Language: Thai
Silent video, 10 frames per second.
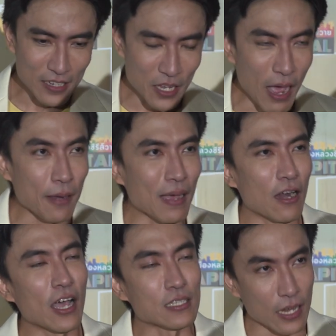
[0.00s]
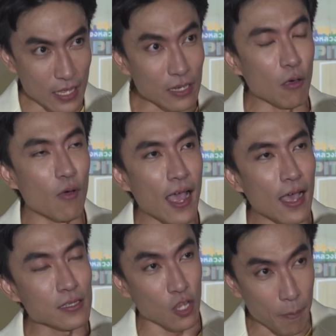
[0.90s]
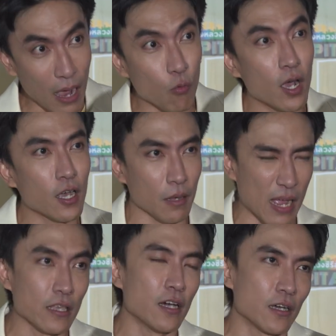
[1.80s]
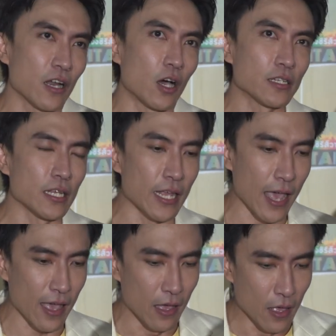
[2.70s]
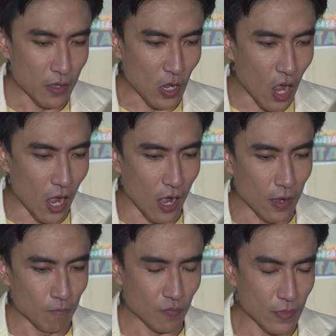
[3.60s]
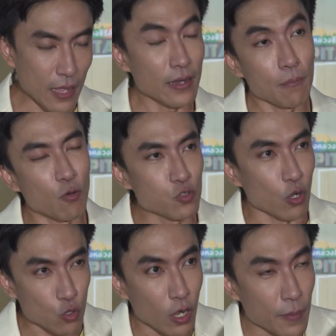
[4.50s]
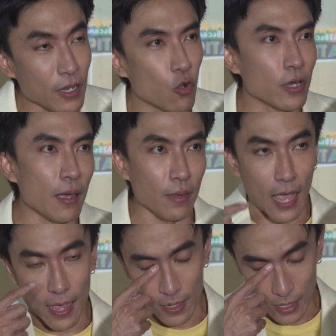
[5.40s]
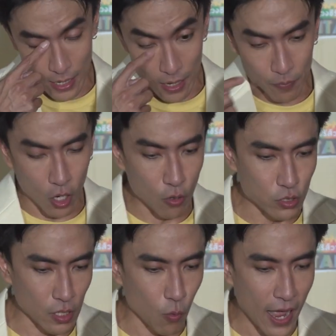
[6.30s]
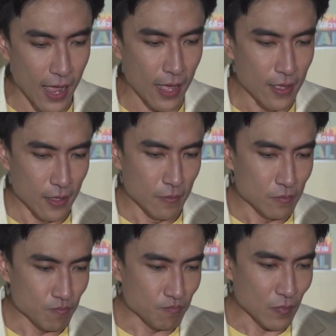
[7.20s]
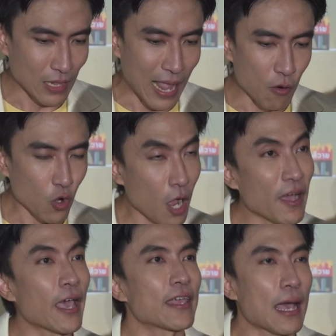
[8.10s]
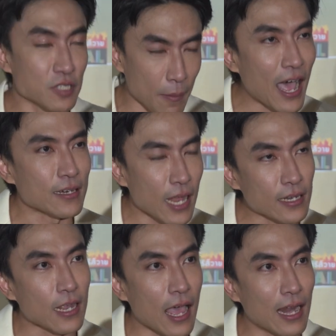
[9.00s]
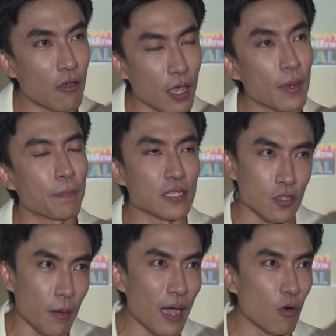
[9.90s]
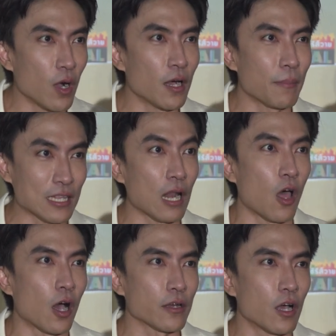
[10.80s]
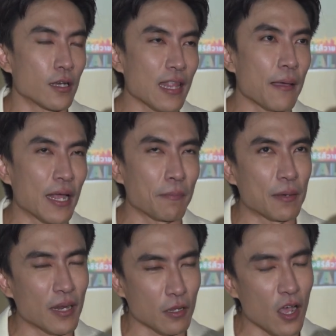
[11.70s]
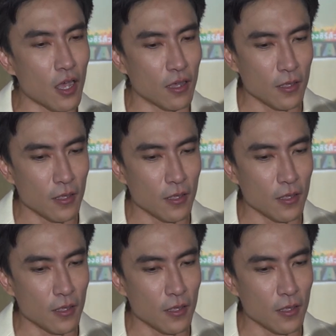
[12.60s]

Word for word: ที่ผ่านมาเราอาจจะได้ยินคำว่าซอฟต์พาวเวอร์กันมาเยอะเนาะทีเนี้ยก็ในในมุมส่วนตัวที่เป็นคนทำงานนะครับ ก็รู้สึกว่า เราก็พยายามจะผลักดันงานเราให้มันเป็นซอฟต์พาวเวอร์มาตลอดเนาะแต่มันมันมันก็